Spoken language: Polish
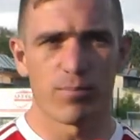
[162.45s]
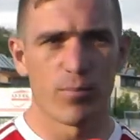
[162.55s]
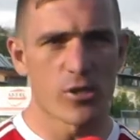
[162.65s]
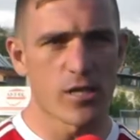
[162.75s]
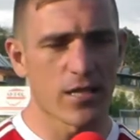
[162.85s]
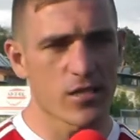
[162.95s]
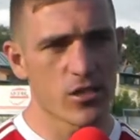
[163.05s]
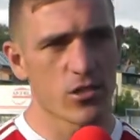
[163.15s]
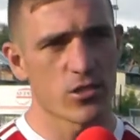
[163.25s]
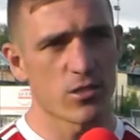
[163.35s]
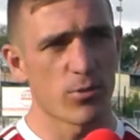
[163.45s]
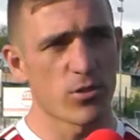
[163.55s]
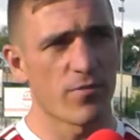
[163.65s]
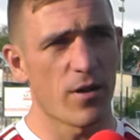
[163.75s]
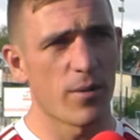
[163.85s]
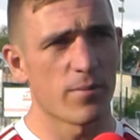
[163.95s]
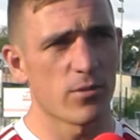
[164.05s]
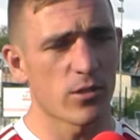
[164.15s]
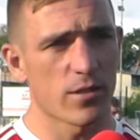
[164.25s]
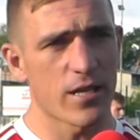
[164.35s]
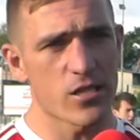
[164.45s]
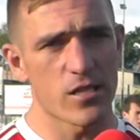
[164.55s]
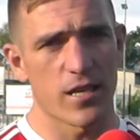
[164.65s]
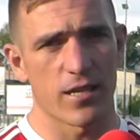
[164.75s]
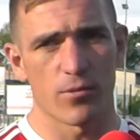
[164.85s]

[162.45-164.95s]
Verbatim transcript: może nie tak, że się czy spodziewałem, no raczej nie.